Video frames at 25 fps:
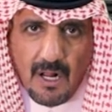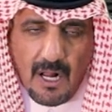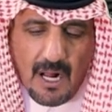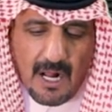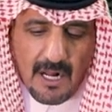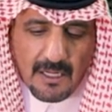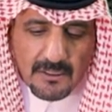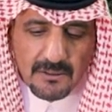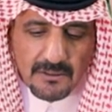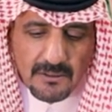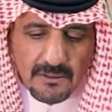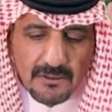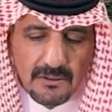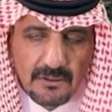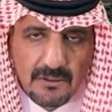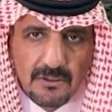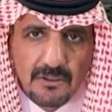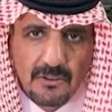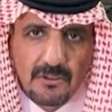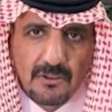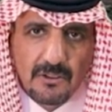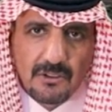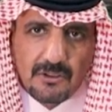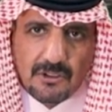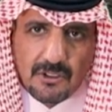عادي
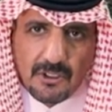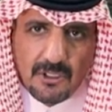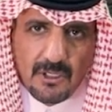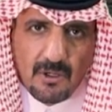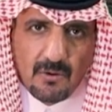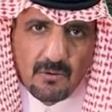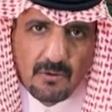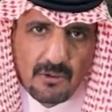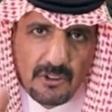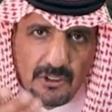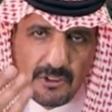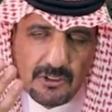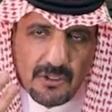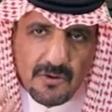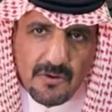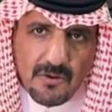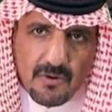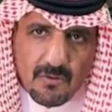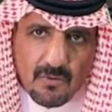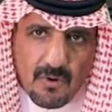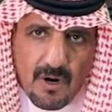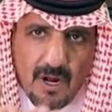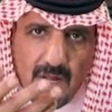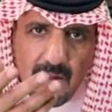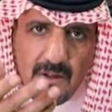يجينا
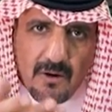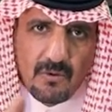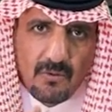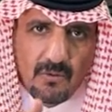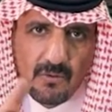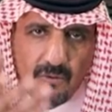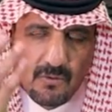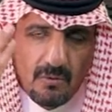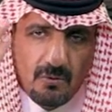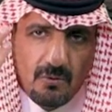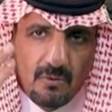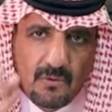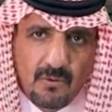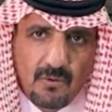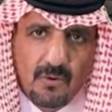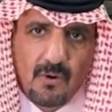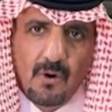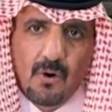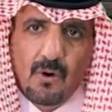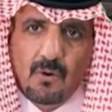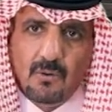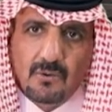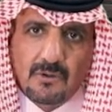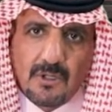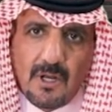ويعتذر وهذا
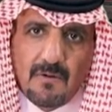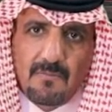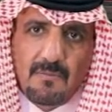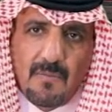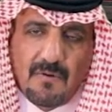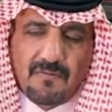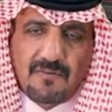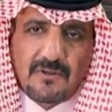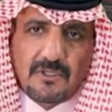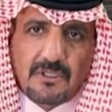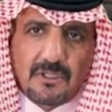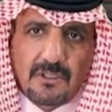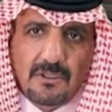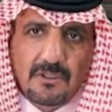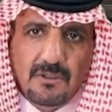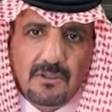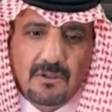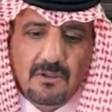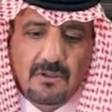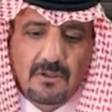وصار ما في شيء